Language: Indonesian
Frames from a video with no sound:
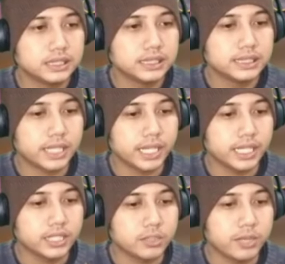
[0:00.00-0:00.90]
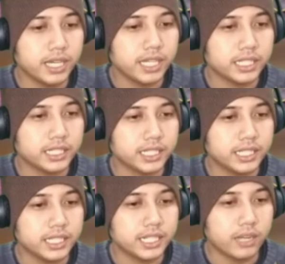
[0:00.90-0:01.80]
Oke, coba ya
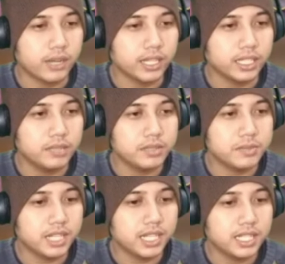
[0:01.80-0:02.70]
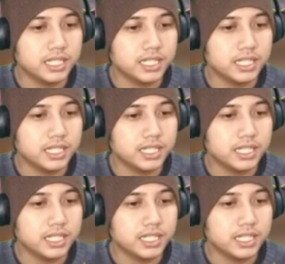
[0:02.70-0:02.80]
kita draw lagi. Bismillah.